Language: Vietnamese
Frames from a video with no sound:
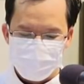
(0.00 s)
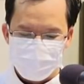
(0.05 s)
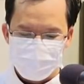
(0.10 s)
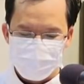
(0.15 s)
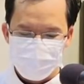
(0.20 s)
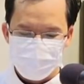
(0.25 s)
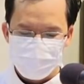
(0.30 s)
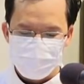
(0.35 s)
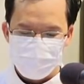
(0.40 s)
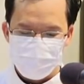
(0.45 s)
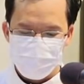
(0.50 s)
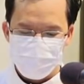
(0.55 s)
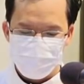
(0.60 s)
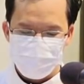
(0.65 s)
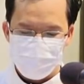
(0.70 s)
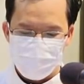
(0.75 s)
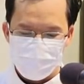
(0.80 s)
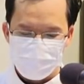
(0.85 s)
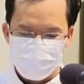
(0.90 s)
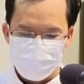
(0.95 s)
Nhưng
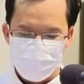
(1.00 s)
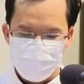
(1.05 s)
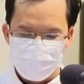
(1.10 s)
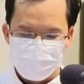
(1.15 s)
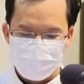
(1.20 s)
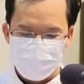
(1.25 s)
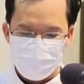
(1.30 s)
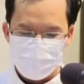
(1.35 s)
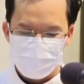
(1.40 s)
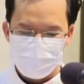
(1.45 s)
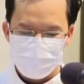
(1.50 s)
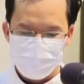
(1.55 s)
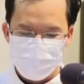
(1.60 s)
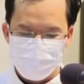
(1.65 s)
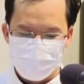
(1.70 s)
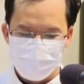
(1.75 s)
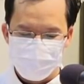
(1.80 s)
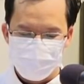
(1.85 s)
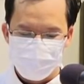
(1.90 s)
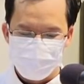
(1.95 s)
không phải hết
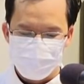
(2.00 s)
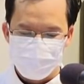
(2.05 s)
thảy đâu